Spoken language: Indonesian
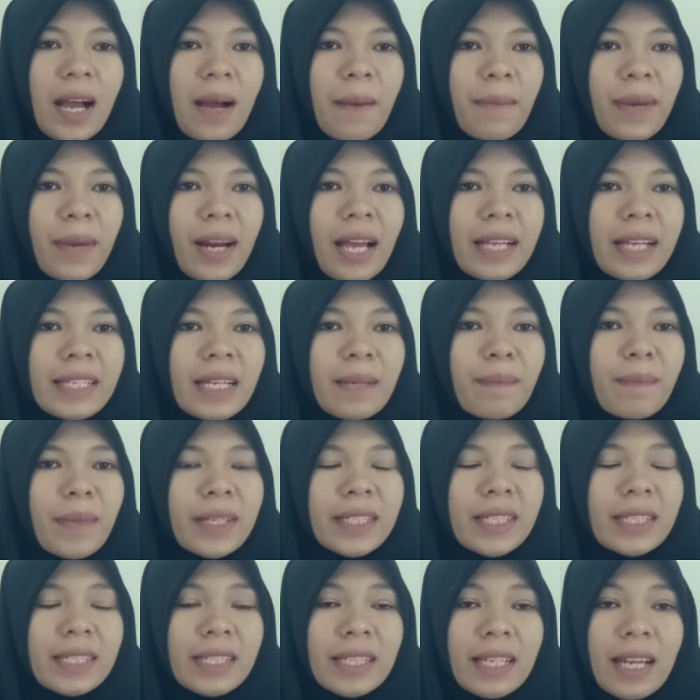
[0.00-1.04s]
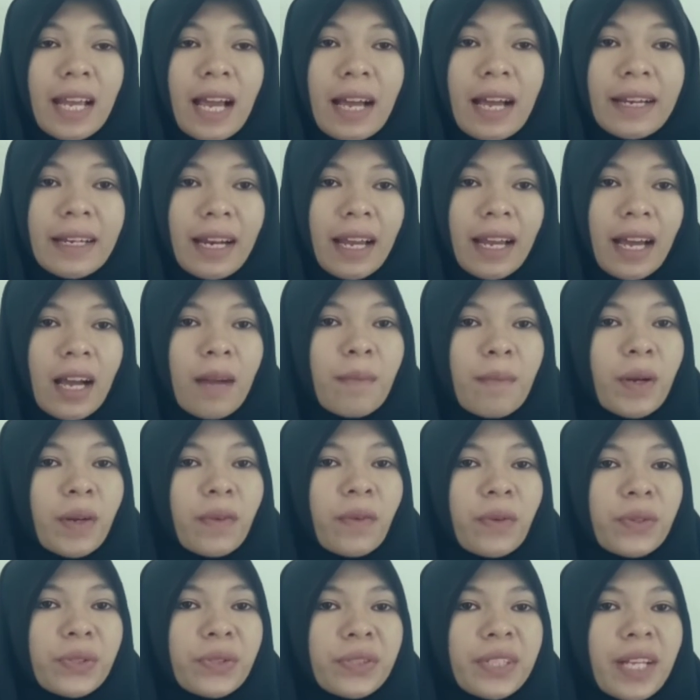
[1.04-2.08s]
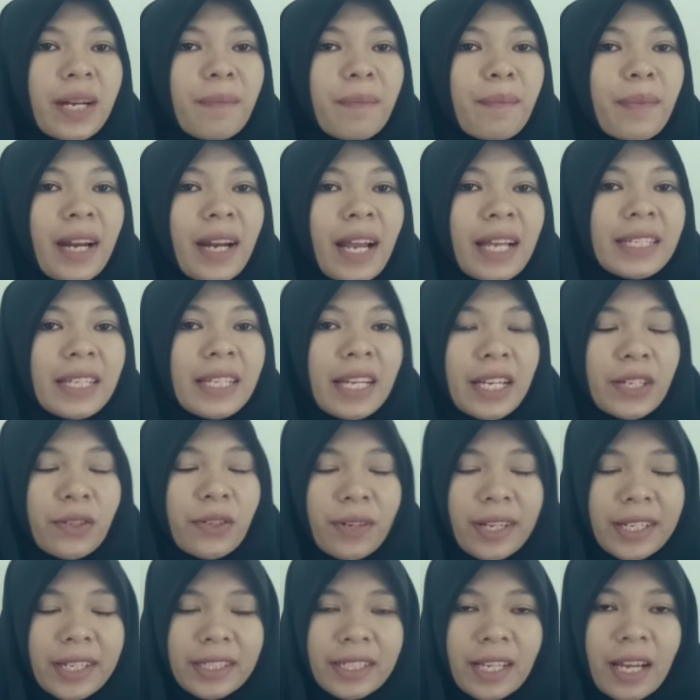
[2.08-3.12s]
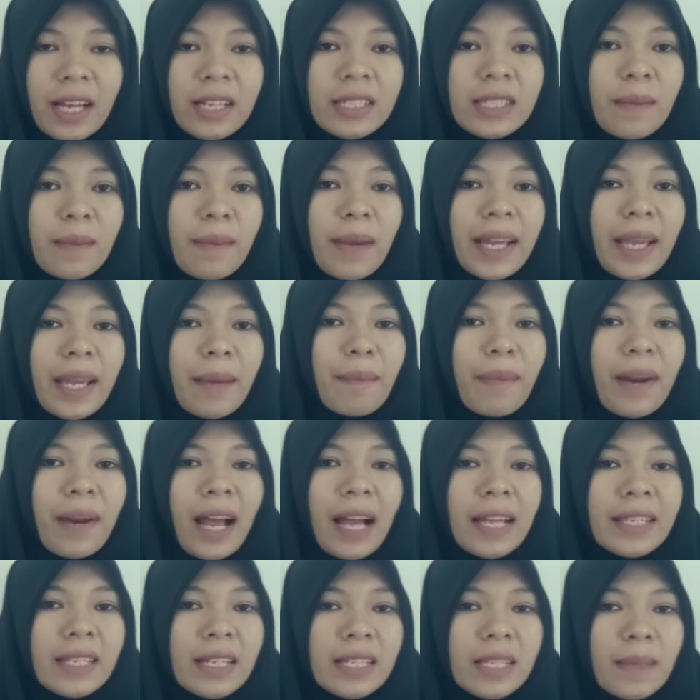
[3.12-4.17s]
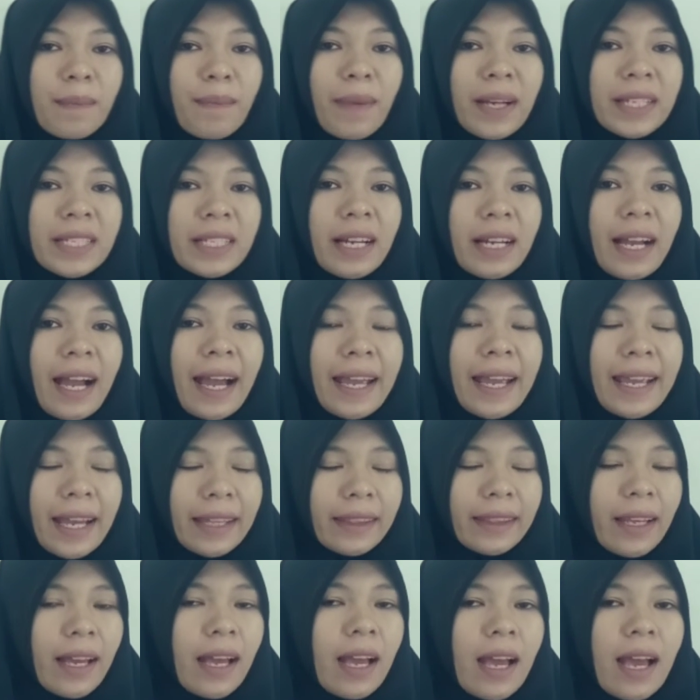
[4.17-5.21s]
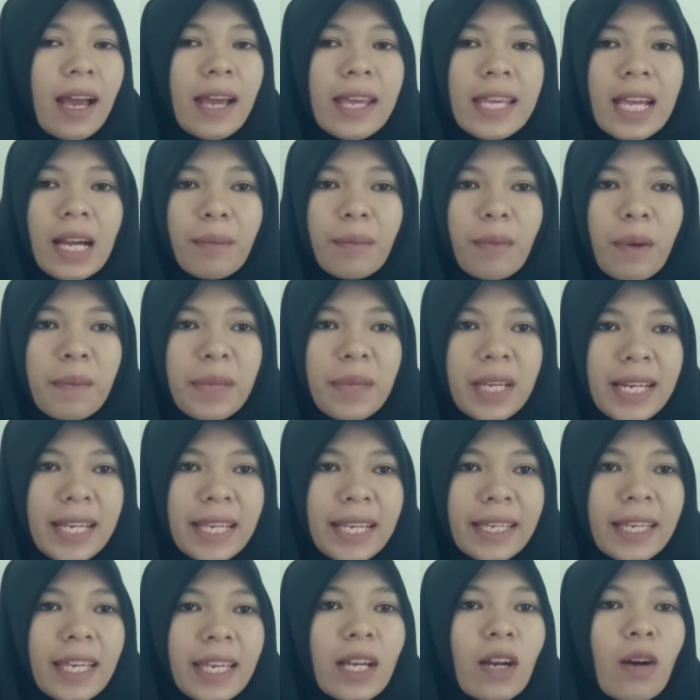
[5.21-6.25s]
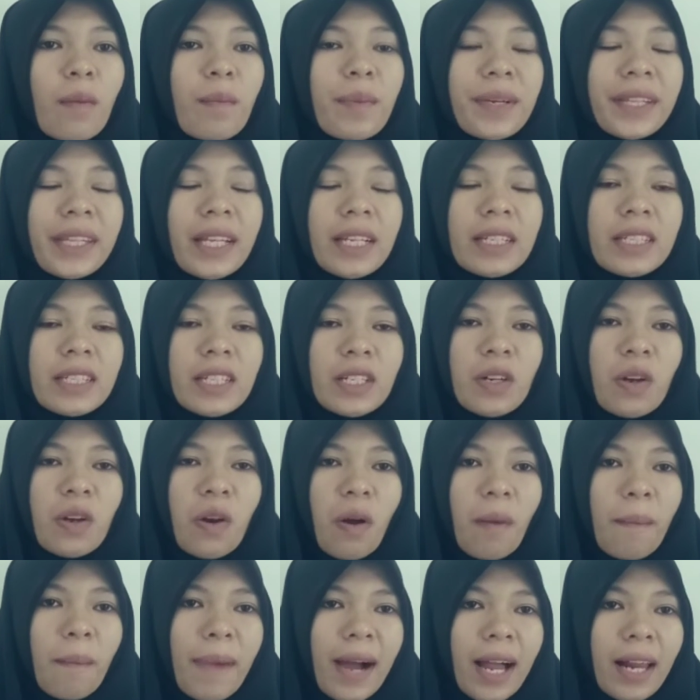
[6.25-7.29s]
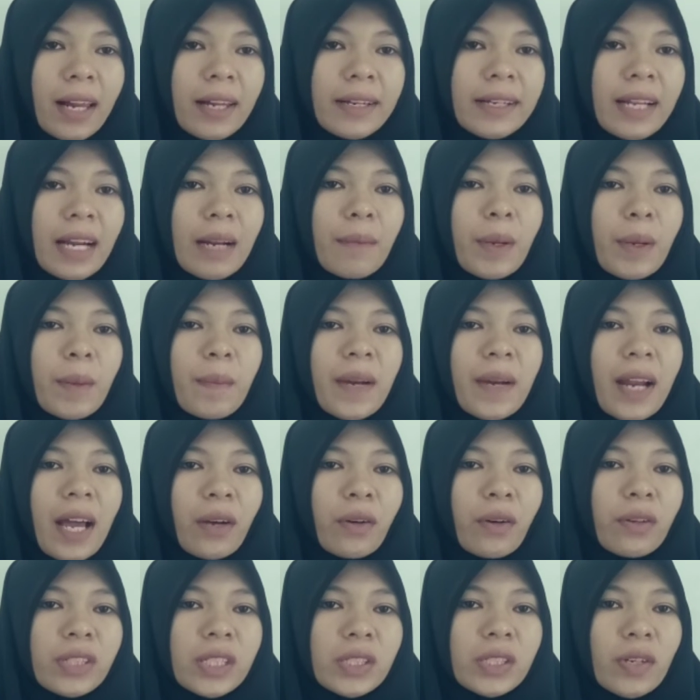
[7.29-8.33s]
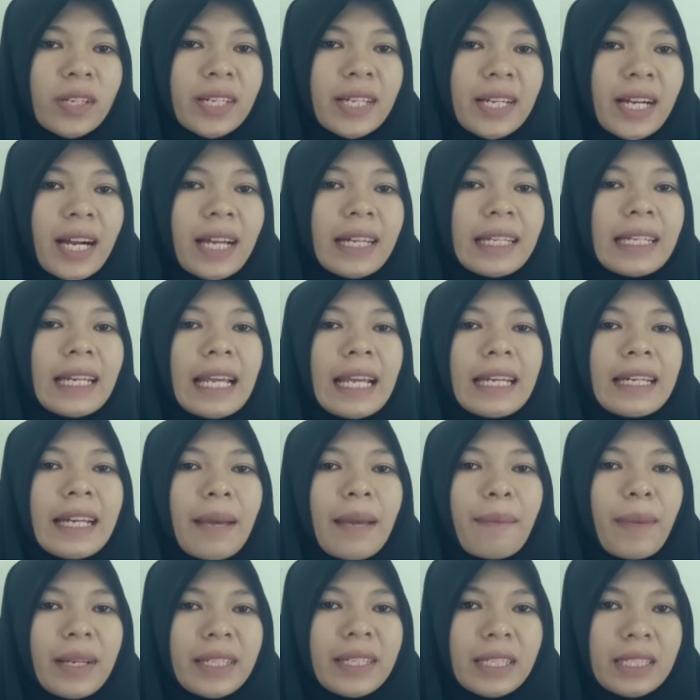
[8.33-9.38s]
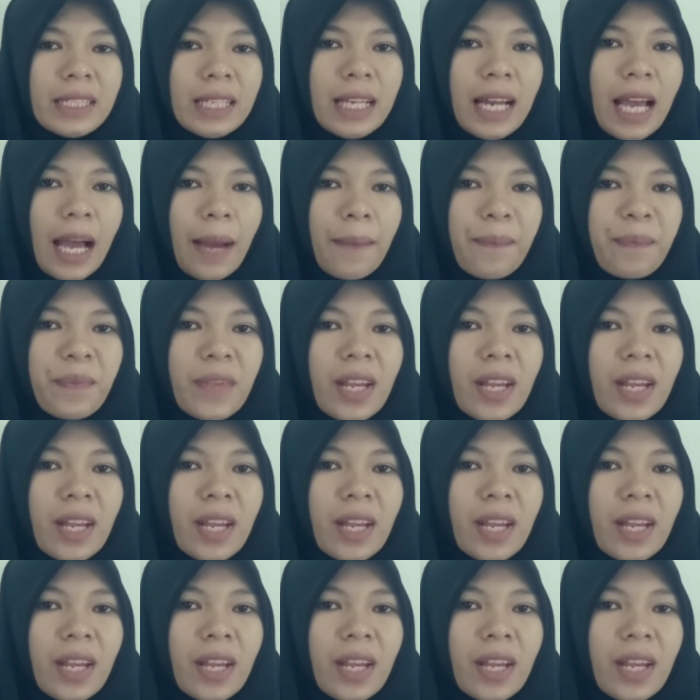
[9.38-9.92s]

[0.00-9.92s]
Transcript: Pelajar Pancasila adalah perwujudan pelajar Indonesia sebagai pelajar sepanjang hayat yang memiliki kompetensi global dan berperilaku sesuai dengan nilai-nilai Pancasila.